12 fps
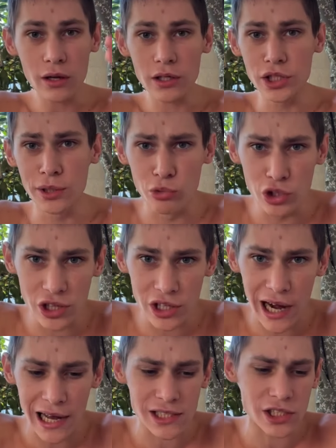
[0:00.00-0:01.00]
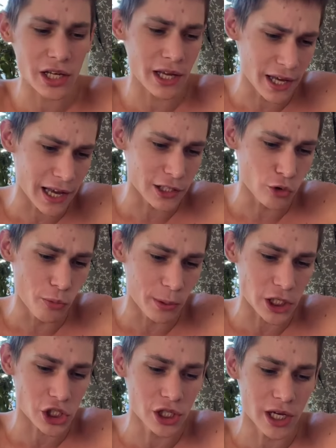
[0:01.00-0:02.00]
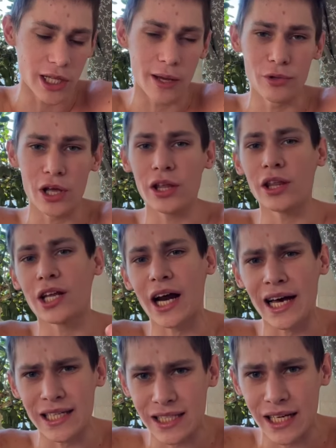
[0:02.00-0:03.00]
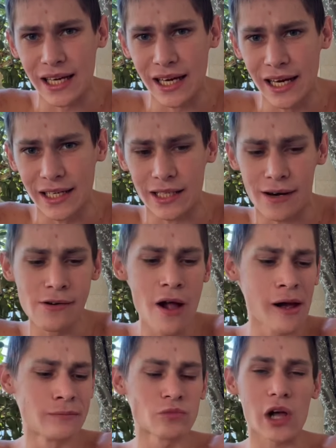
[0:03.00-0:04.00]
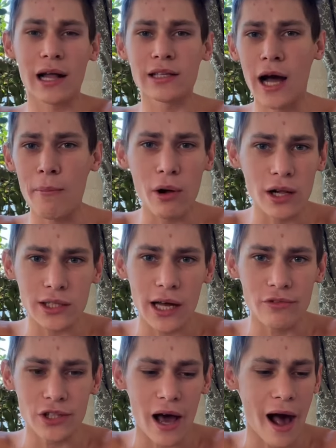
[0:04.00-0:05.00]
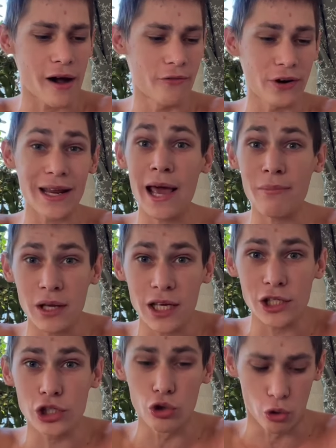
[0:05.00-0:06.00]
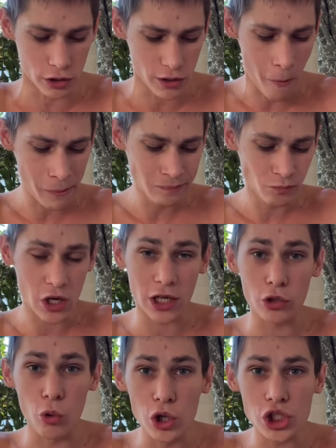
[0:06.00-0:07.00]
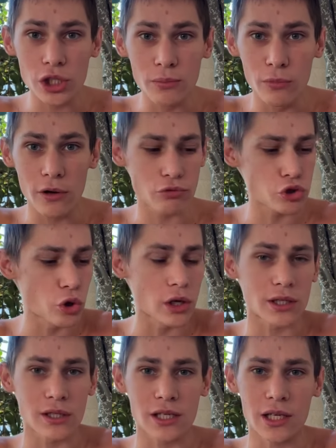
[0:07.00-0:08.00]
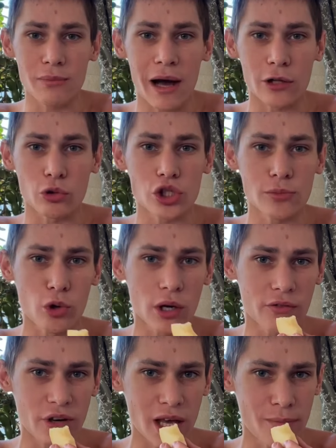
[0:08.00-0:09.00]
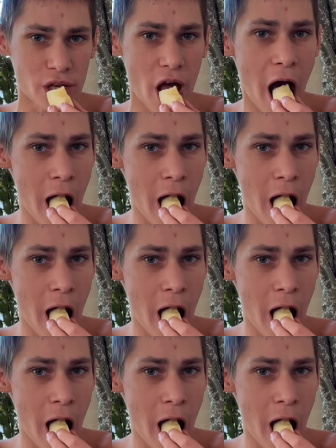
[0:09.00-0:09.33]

ему не нравится это упражнение, мне не нравится это. Одна болтовня, время идет. Это очень, все это занимает очень много времени.